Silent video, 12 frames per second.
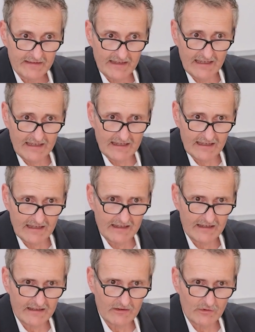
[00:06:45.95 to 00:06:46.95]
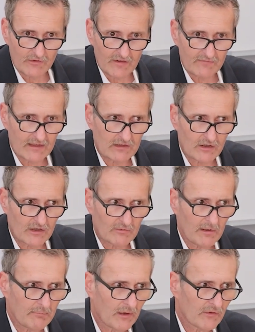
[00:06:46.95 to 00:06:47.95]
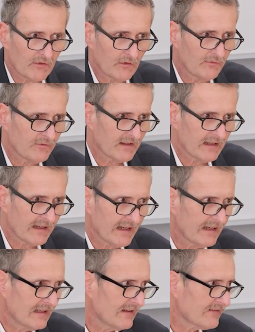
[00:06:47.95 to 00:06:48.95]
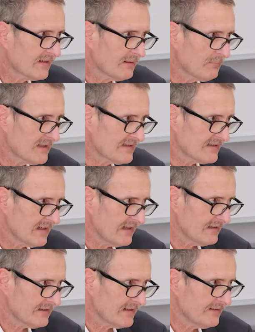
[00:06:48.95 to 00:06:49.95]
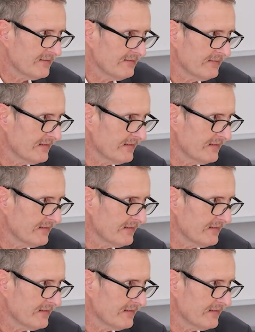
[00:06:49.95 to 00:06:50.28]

e che osservatorio mi possa offrire l'essere paziente